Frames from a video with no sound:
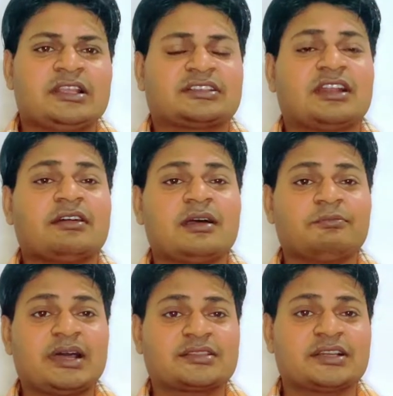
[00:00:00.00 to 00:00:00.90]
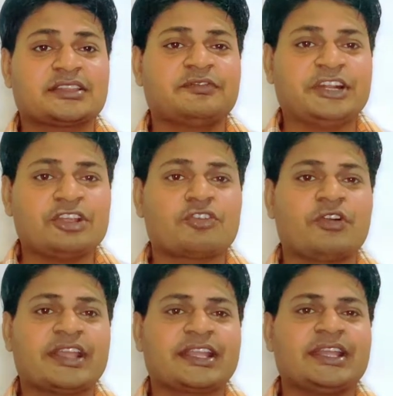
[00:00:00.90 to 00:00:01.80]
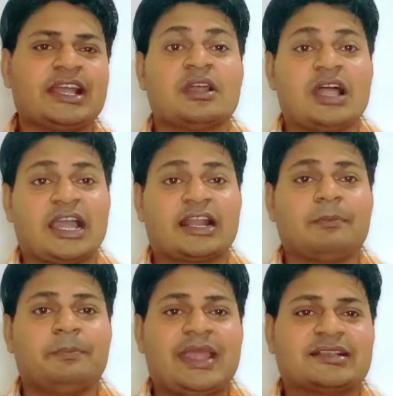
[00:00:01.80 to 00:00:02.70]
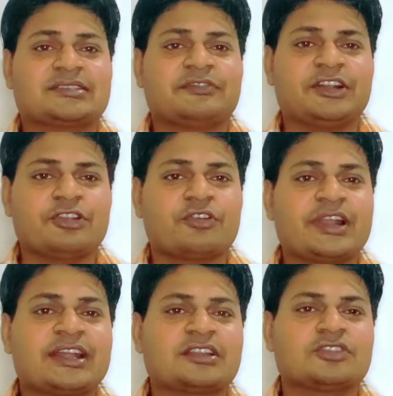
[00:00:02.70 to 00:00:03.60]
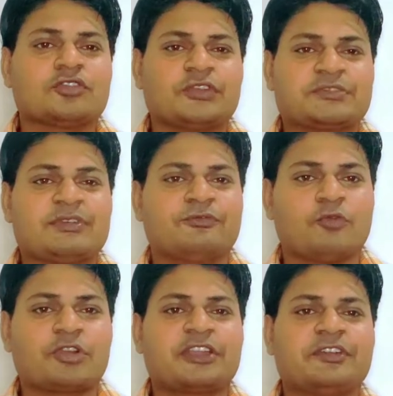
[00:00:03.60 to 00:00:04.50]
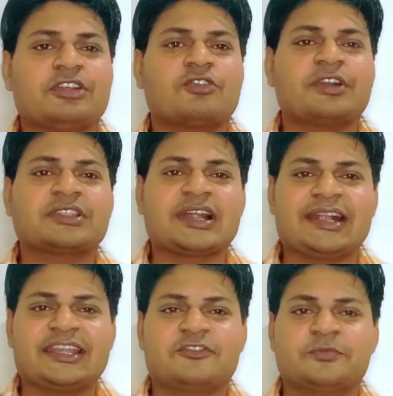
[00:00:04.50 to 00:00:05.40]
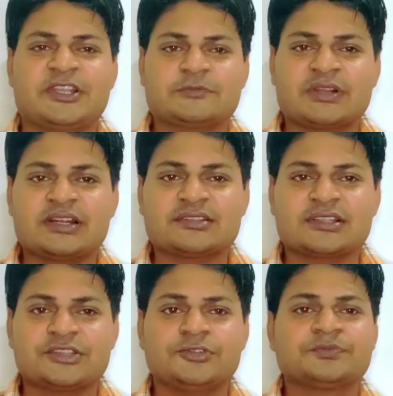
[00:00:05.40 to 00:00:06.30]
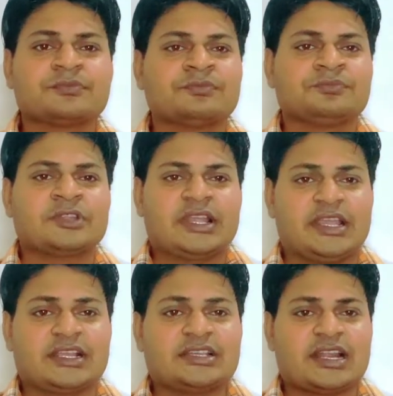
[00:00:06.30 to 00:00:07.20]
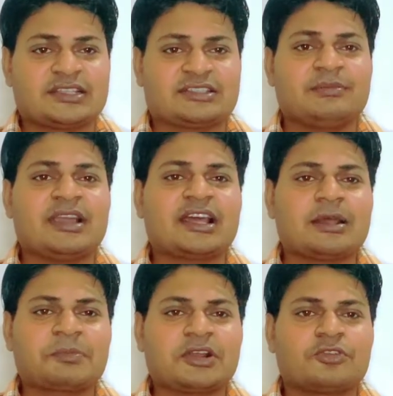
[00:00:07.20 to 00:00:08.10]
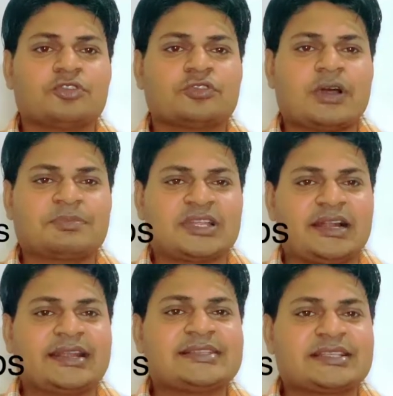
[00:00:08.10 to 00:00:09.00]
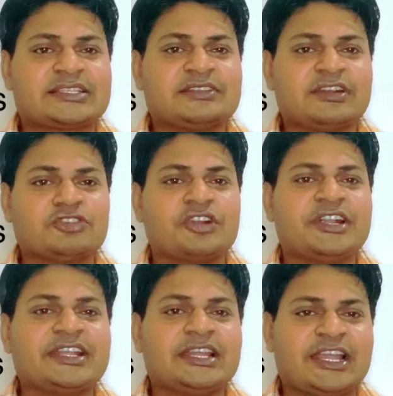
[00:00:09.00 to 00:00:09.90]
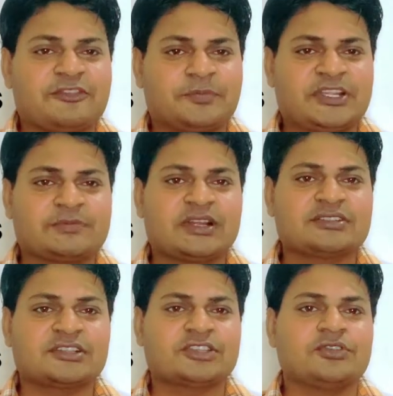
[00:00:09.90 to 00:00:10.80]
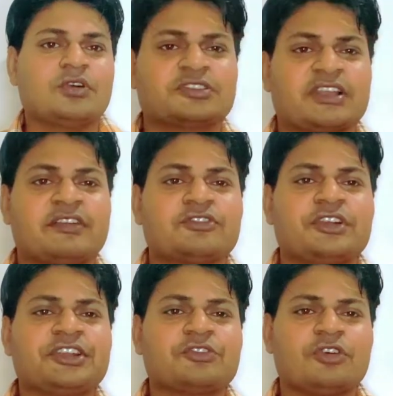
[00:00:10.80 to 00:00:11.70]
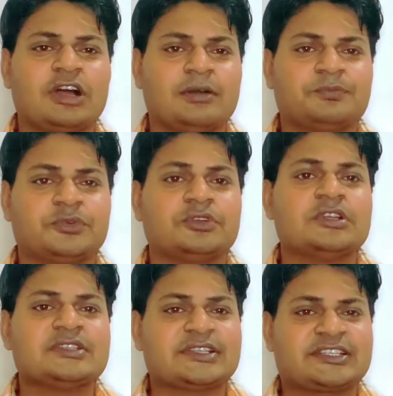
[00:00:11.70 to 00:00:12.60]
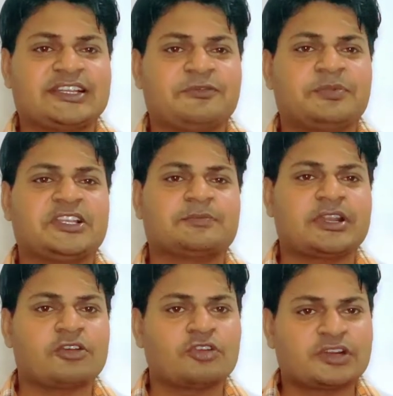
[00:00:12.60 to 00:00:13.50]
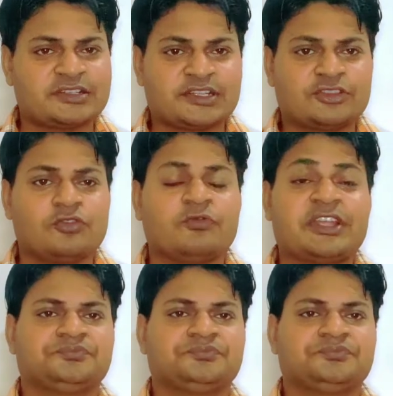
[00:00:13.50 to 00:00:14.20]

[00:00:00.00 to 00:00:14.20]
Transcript: इसके अलावा हम बात करते हैं वीडियो रिकॉर्डिंग की अगर आप बैक से वीडियो रिकॉर्डिंग करते हो तो इसमें फोर के वीडियो रिकॉर्डिंग थर्टी एफ पर कर सकते हो एक हज़ार अस्सी में अगर आप कर रहे हो तो आप थर्टी सिक्सटी वन ट्वेंटी एफ पर कर सकते हो सेवन ट्वेंटी को आप सिक्सटी एफ पर रिकॉर्ड कर सकते हो